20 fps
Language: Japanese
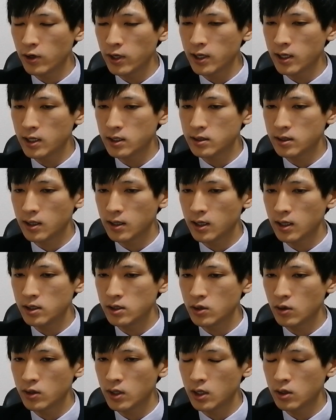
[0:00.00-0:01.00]
これがですね、
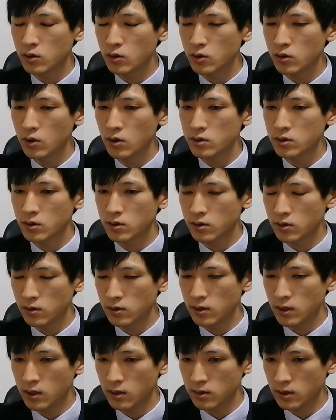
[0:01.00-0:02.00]
現状デッドクロスを
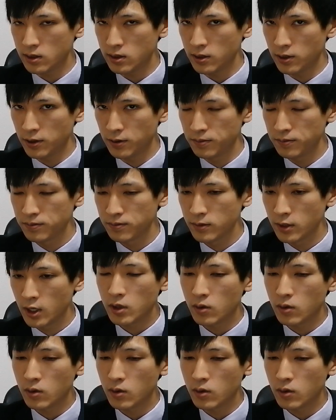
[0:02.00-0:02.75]
組んでるんですよ。